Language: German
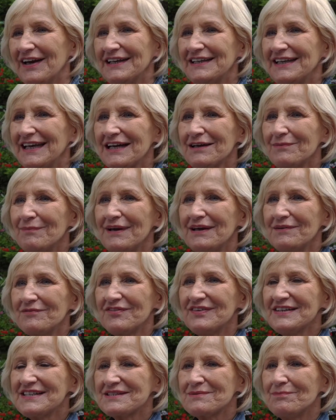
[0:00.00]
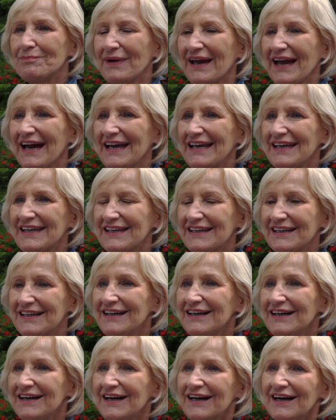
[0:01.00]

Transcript: Ich denke mal, in gewissen Bereichen